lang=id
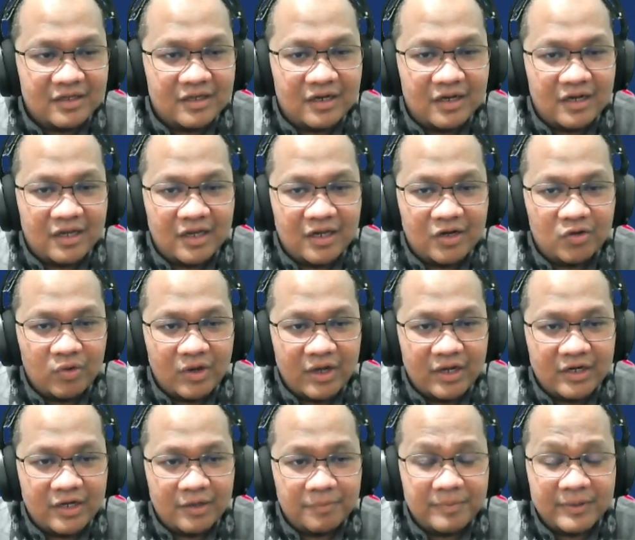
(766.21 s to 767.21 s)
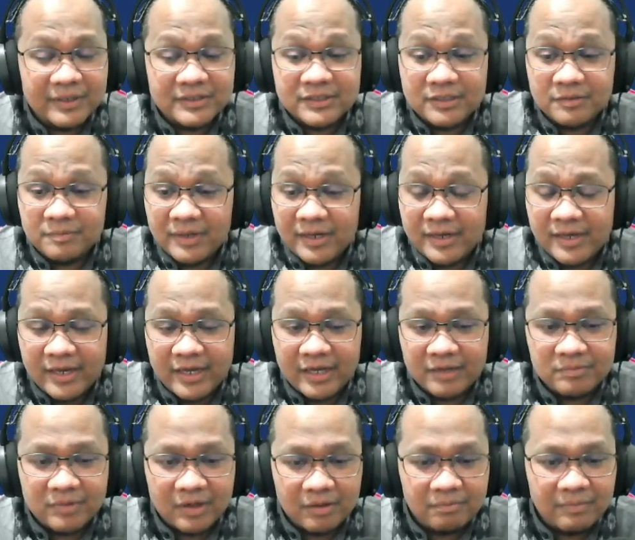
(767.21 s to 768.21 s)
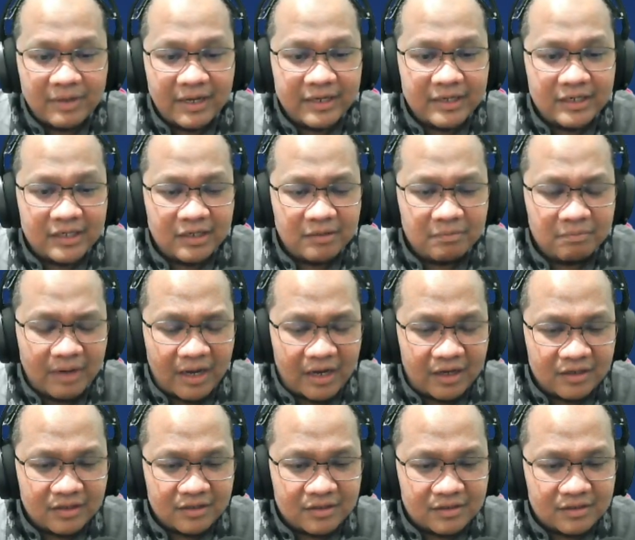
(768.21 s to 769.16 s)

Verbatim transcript: Lalu ada Persebaya yang bermain imbang.